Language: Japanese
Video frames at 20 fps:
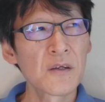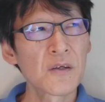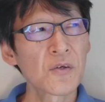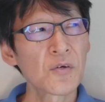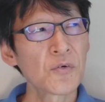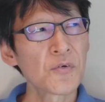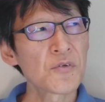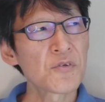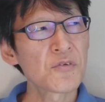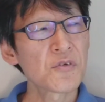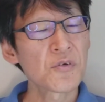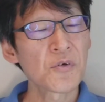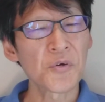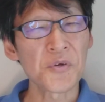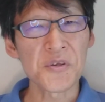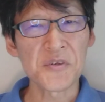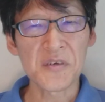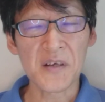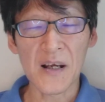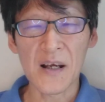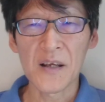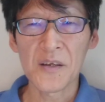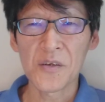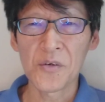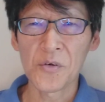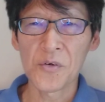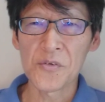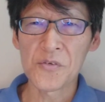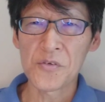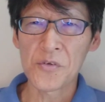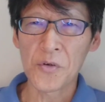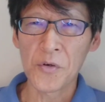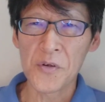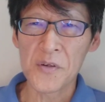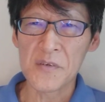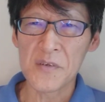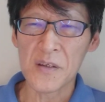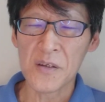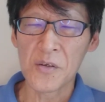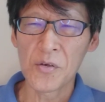今日15日か、今日15
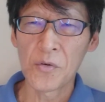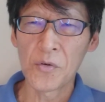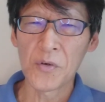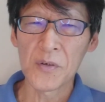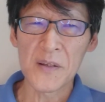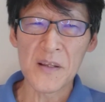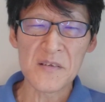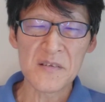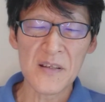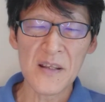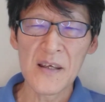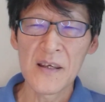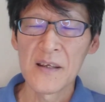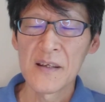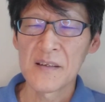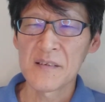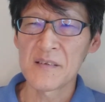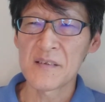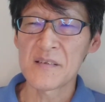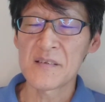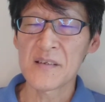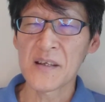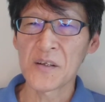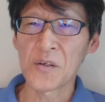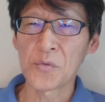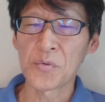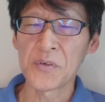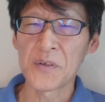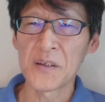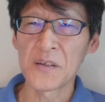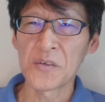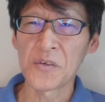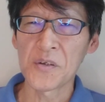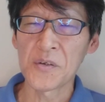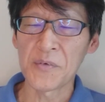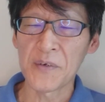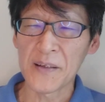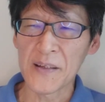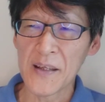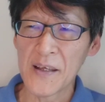日、今日ですね、実際の赴任の
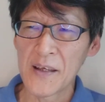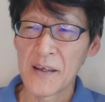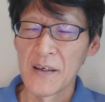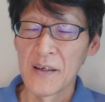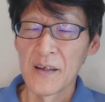日はね、